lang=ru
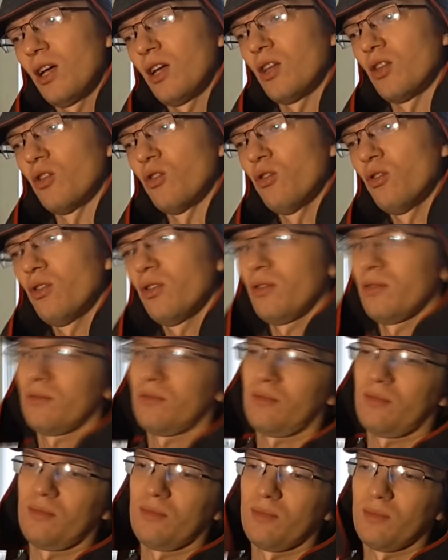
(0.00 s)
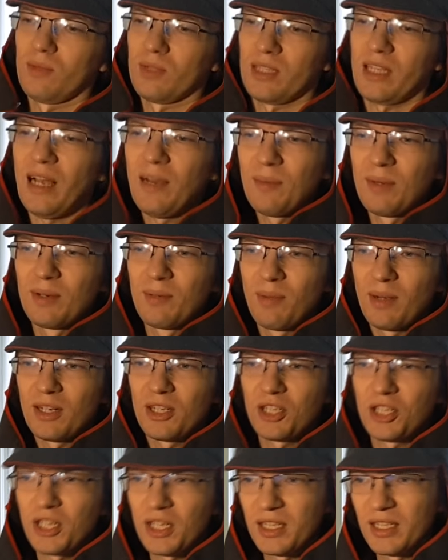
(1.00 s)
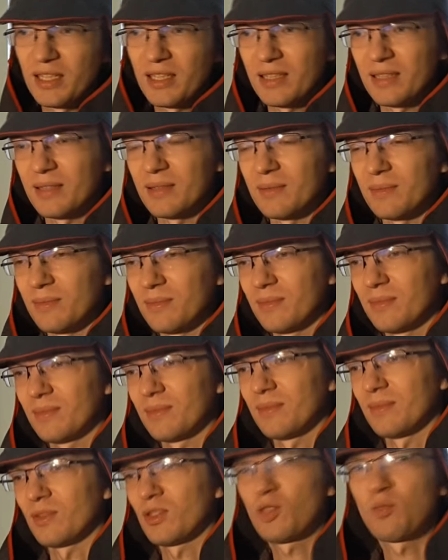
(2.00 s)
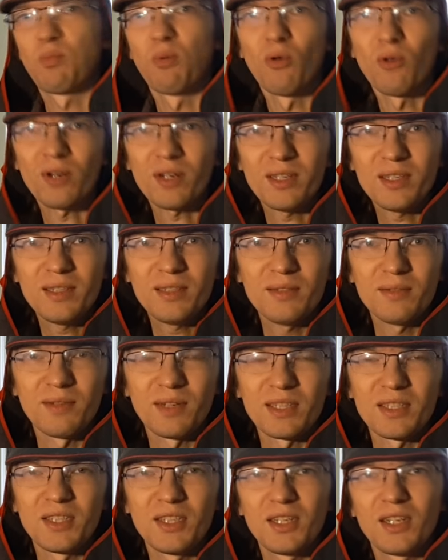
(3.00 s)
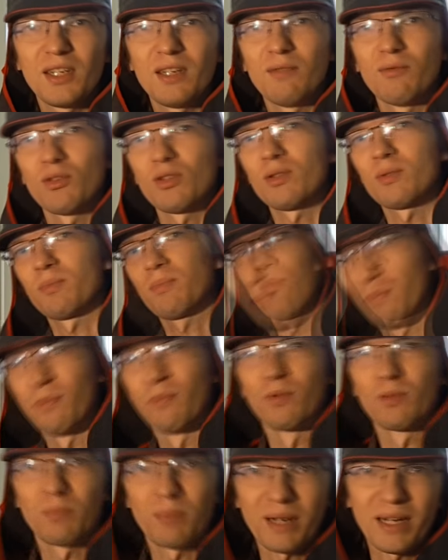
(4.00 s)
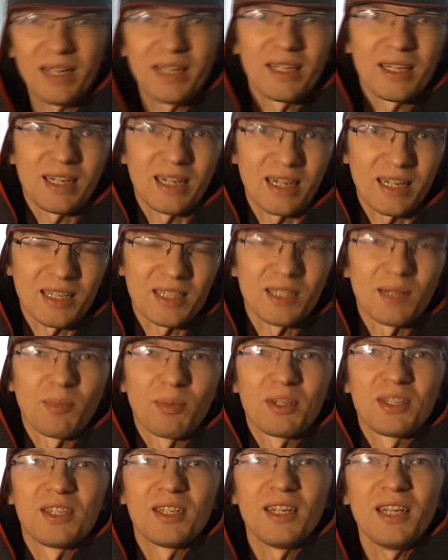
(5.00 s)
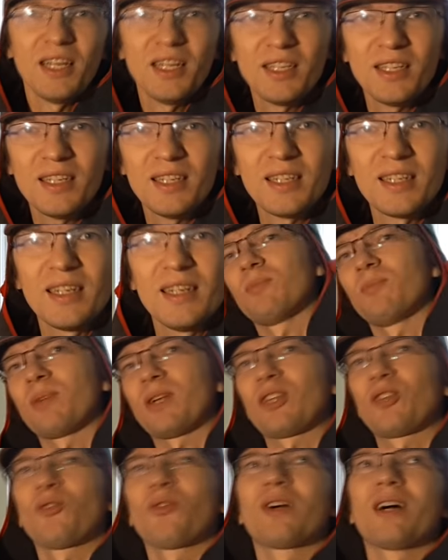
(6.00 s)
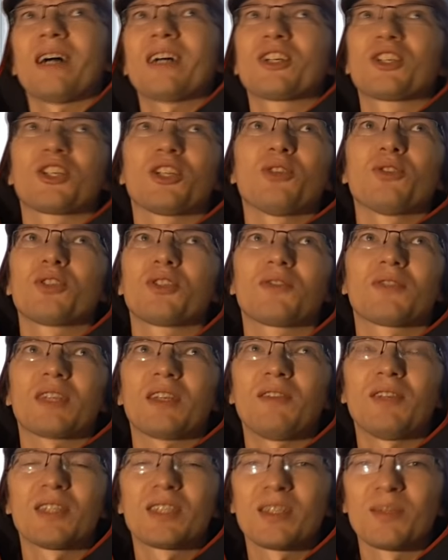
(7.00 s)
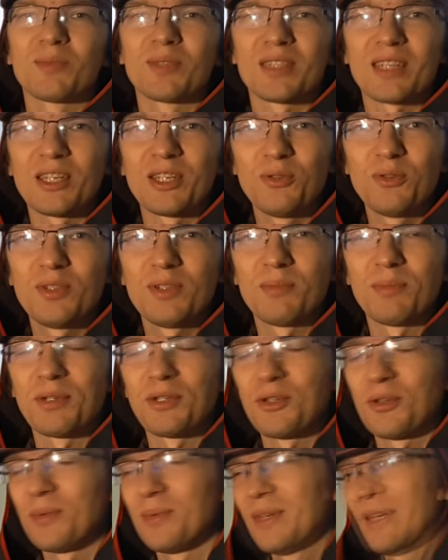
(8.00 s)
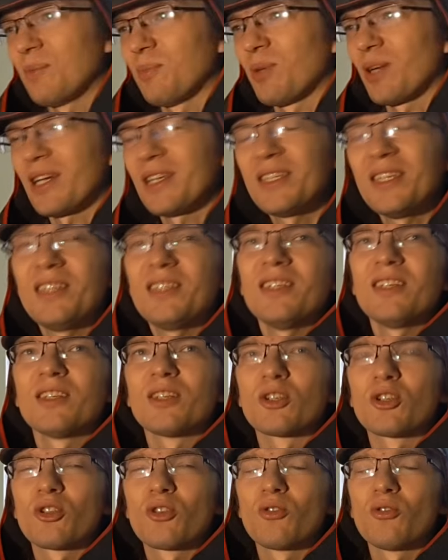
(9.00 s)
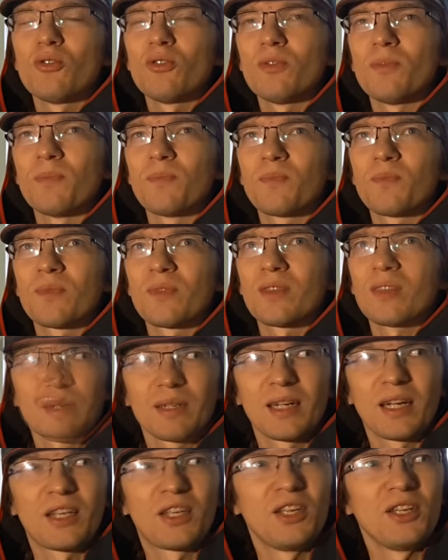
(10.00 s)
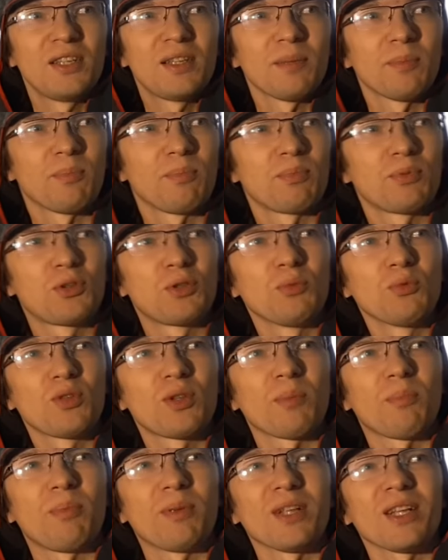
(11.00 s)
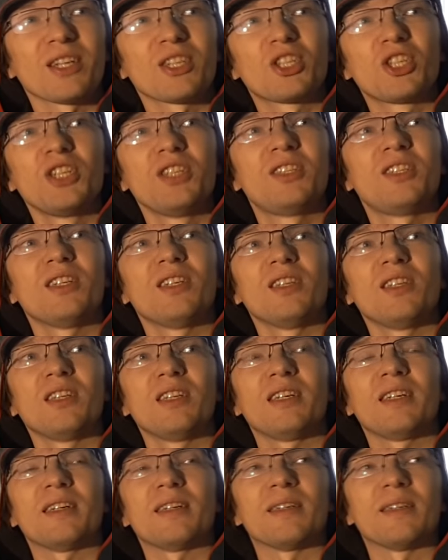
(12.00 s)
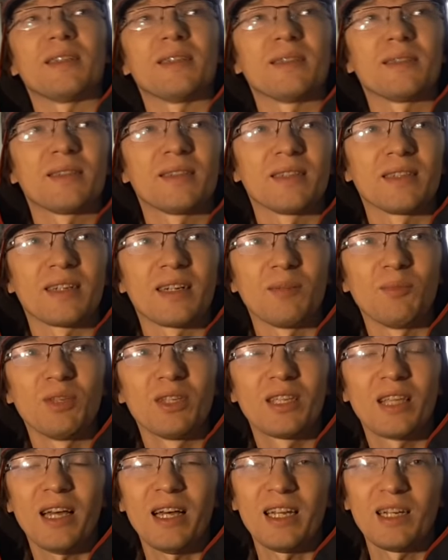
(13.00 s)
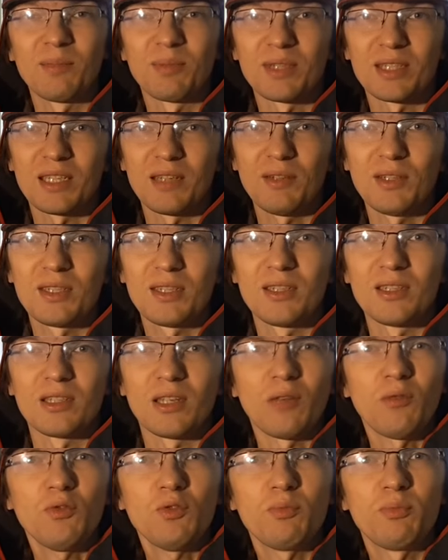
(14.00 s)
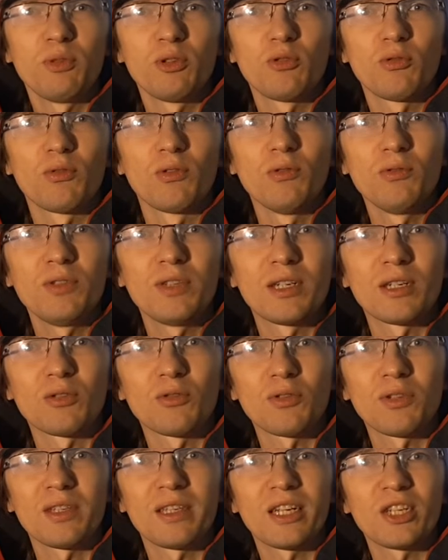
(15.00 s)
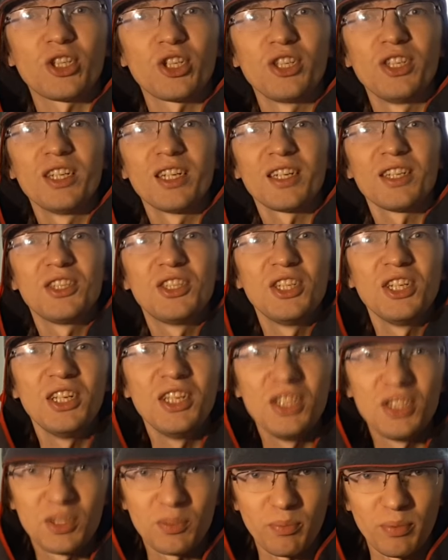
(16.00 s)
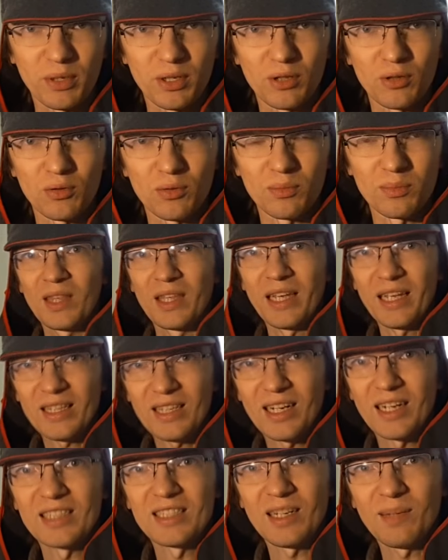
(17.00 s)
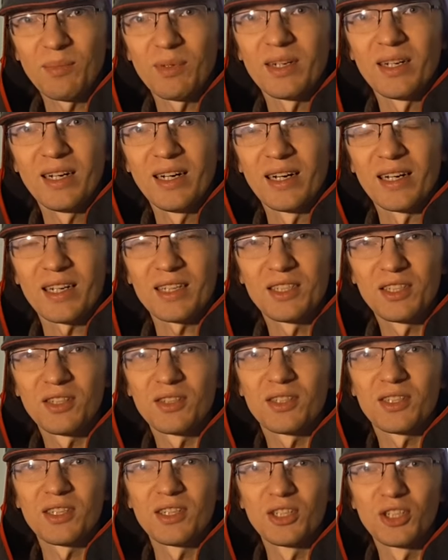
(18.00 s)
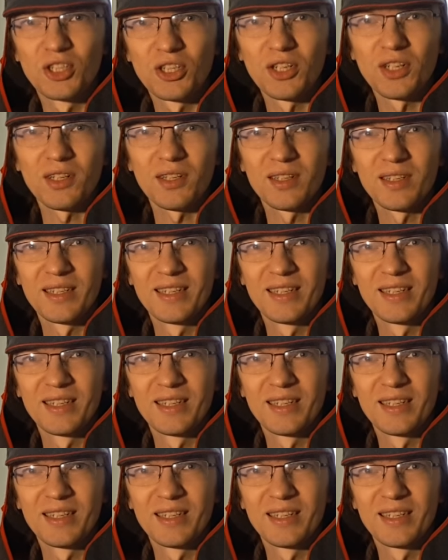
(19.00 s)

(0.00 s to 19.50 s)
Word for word: Но самые большие споры возникли вот вот про это как раз определение, про то, как жилось в Советском Союзе. Причем поразительно, что какие-то почему-то положительные э, комментарии про Советский Союз пишут люди, которые даже не родились при нем. Я-то хотя бы родился и жил